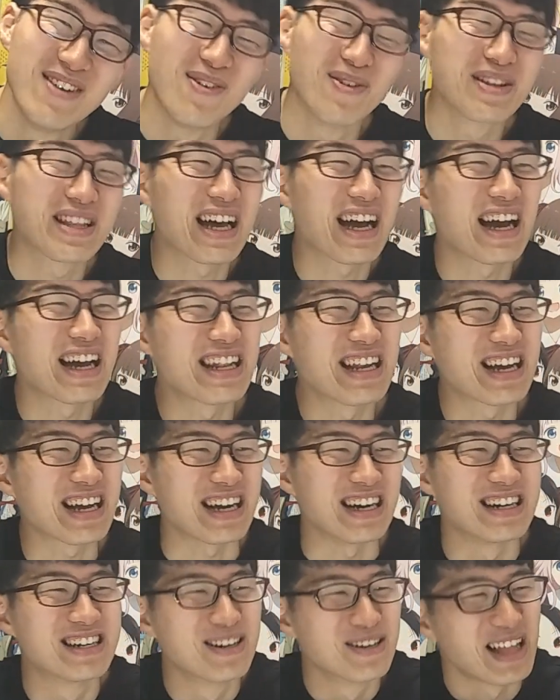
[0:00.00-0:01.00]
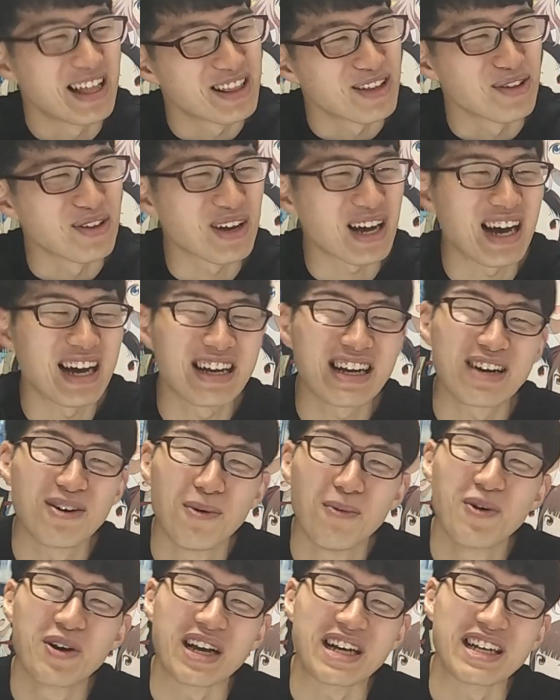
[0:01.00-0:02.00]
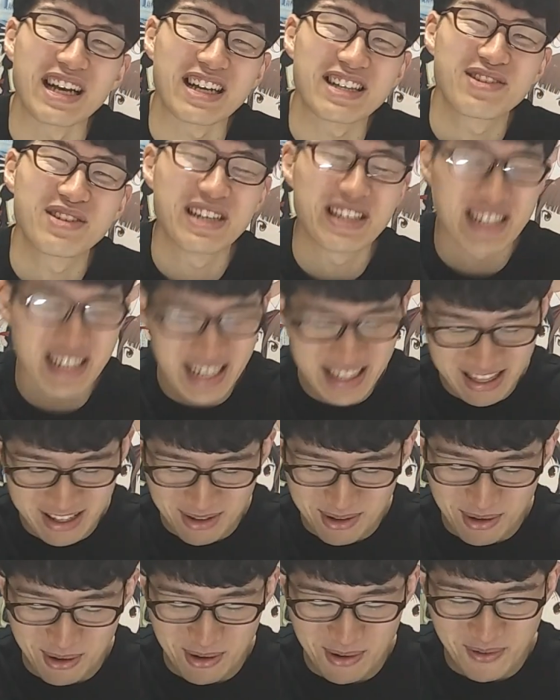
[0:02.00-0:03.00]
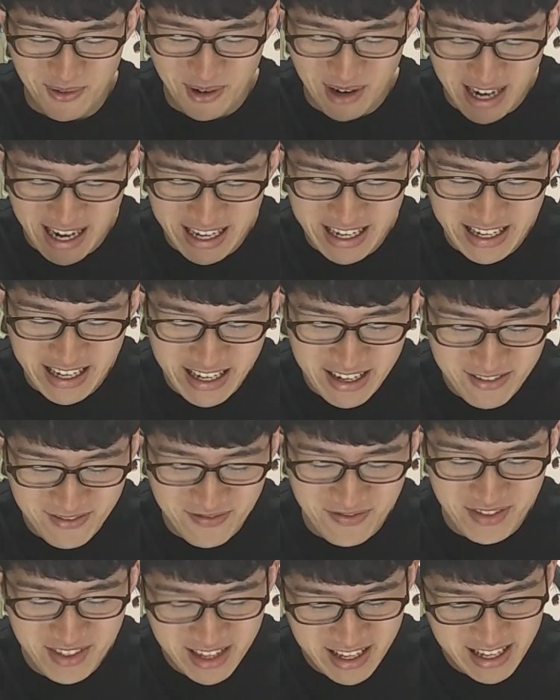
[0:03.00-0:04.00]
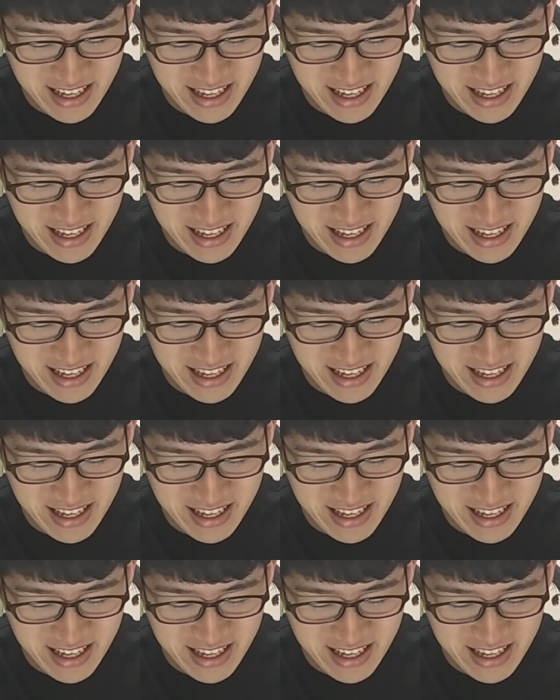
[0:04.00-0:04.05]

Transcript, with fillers: お互いなんか、なんていうの、かん思いがなんかすれ違ってるところもあり、うん。